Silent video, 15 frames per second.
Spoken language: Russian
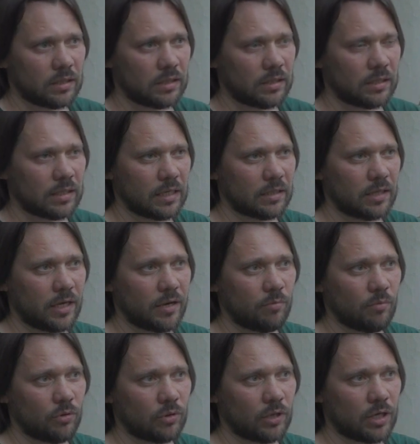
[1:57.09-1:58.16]
И когда
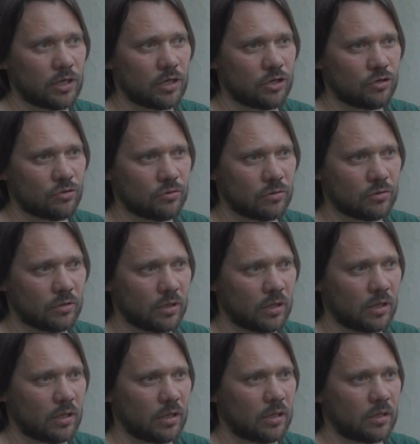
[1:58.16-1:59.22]
ребенка ищут,
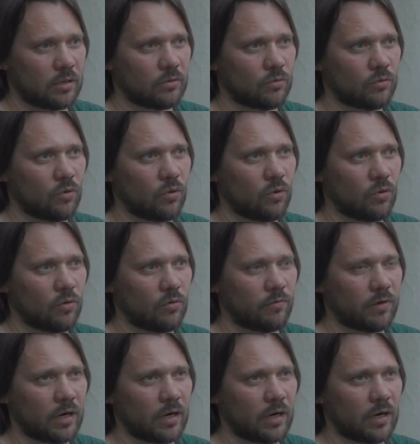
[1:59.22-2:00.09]
то